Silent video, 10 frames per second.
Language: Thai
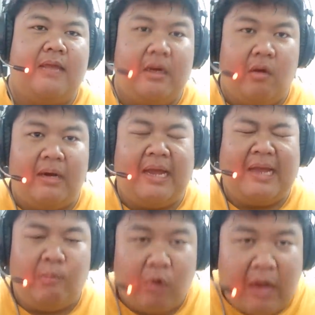ธานอสรัก
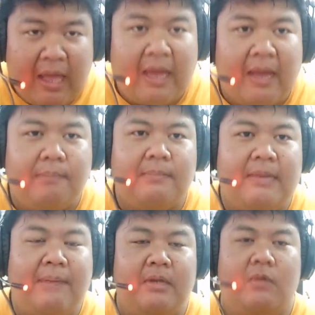กามอร่าครับ
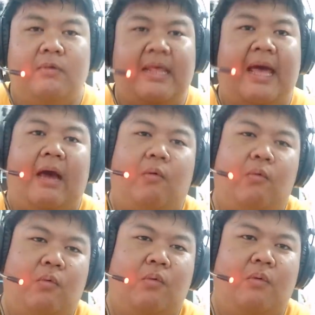รักเหมือนลูกสาว
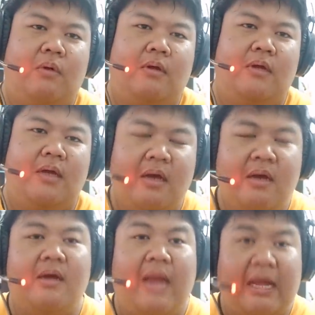เอ
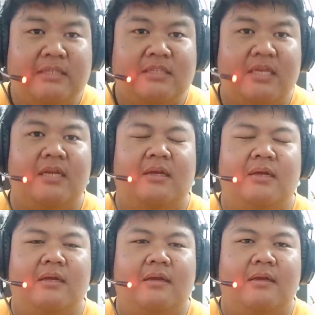อรักจริ
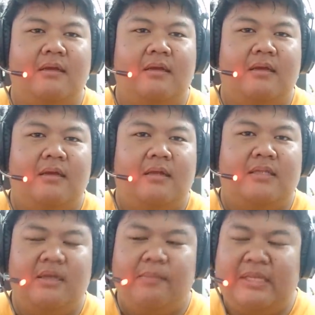
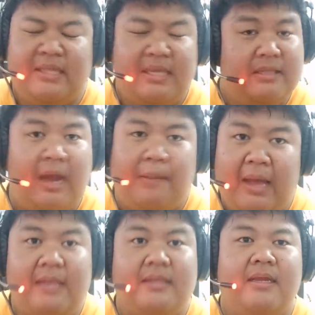งๆซึ่งเป็นซีนดรา
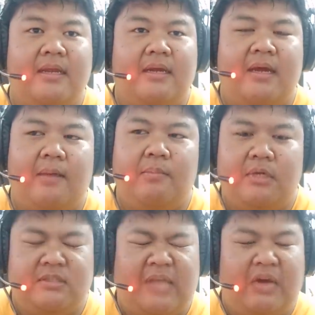ม่าซีนหนึ่งนะครับคื
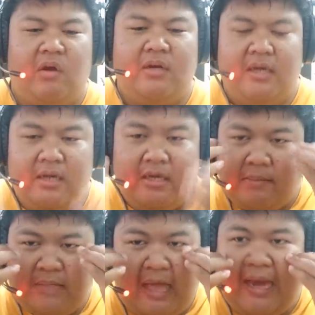อธานอสเนี่ยคือ
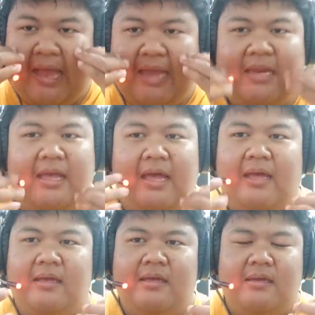น้ำตาไหลเลยอ่ะ
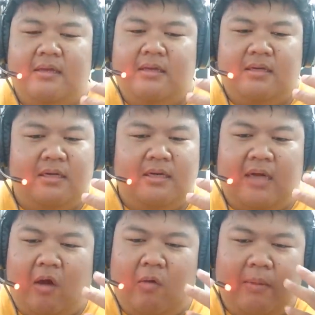คือ
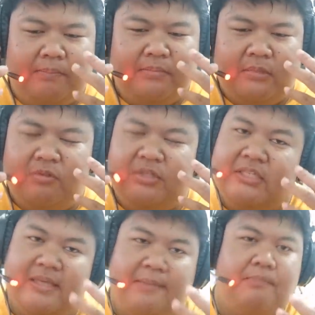เขาแบบรู้สึ
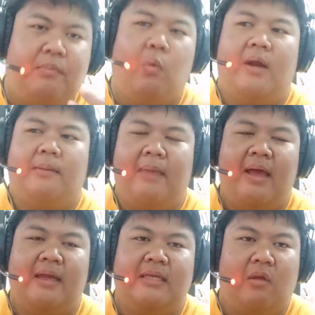กเจ็บปวด
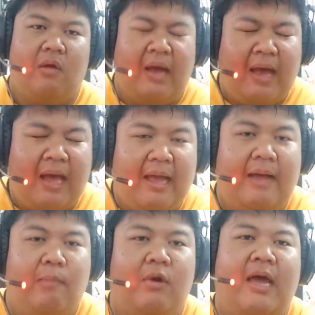มากที่ต้องฆ่า
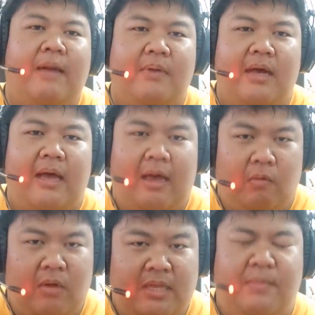กามอร่าเพื่อ
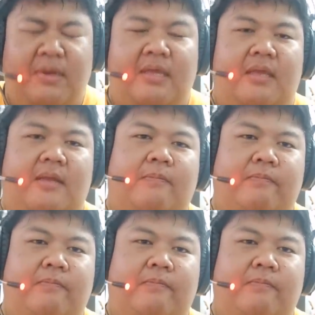เอาอัญมณี